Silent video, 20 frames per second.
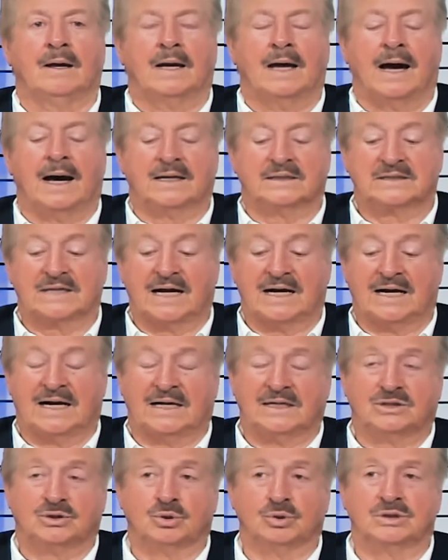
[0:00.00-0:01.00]
As,
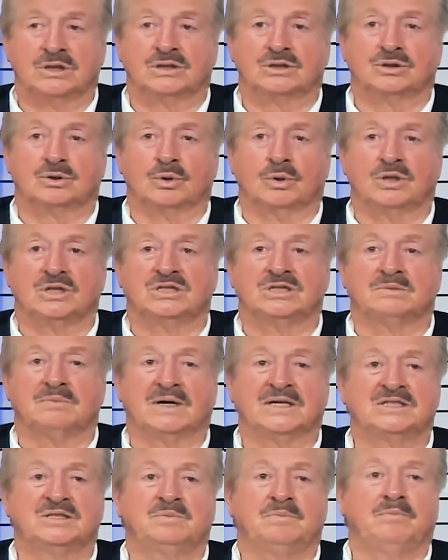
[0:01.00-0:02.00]
as sugestões
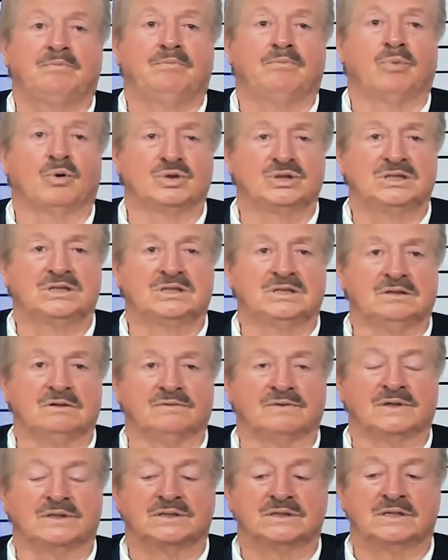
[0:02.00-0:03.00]
mais
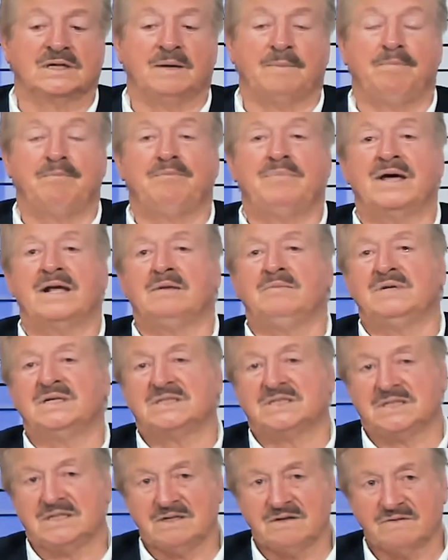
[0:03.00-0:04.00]
positivas e
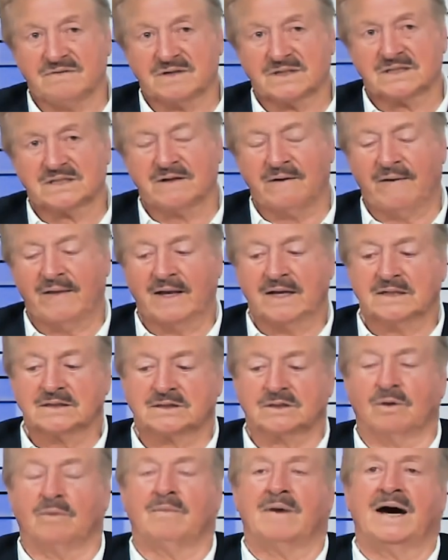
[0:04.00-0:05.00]
permissivas
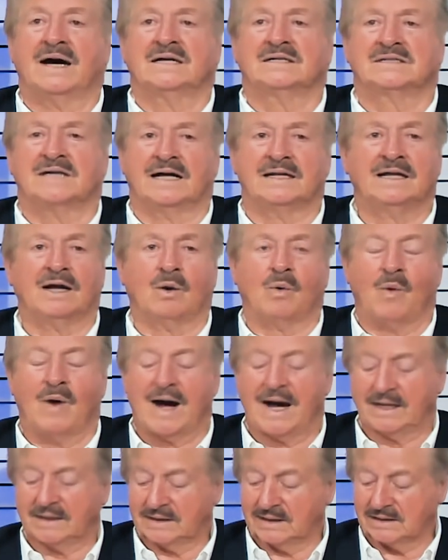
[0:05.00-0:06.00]
são mais
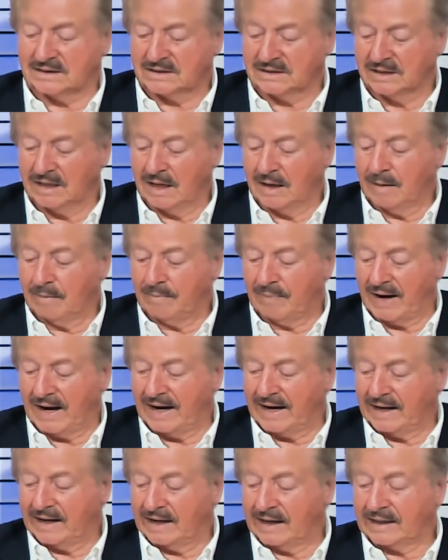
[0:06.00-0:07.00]
adequadas
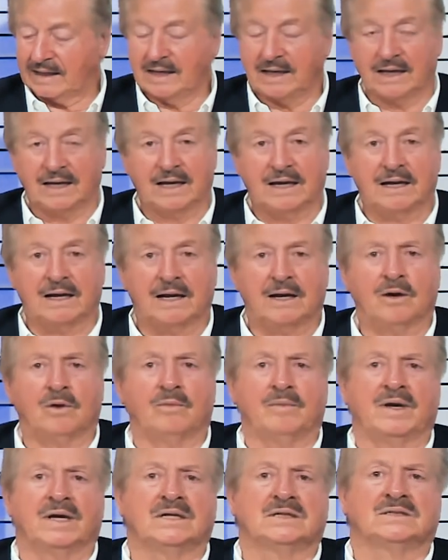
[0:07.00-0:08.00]
para que
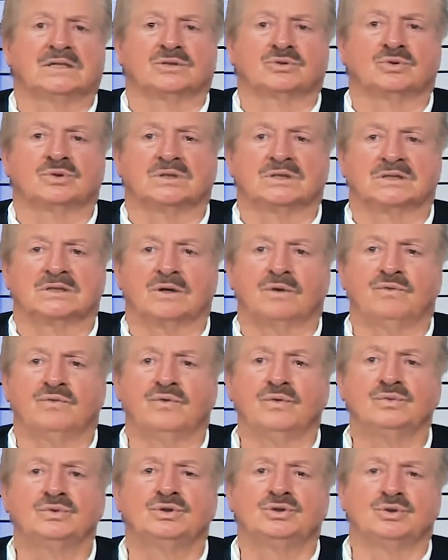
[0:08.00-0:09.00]
realmente a sugestão
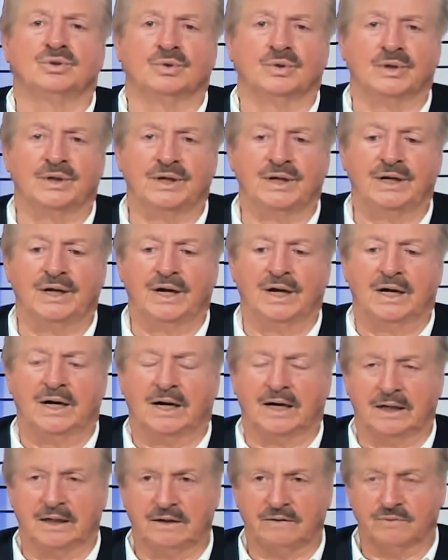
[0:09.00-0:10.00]
funcione
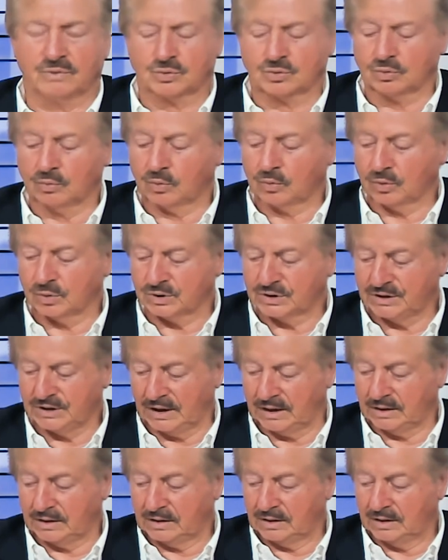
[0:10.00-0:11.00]
a nível
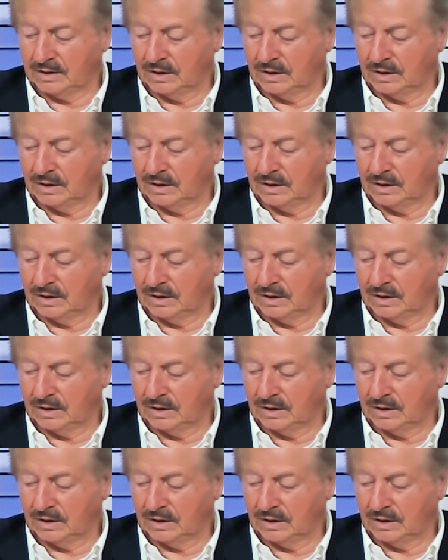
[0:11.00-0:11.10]
subconsciente.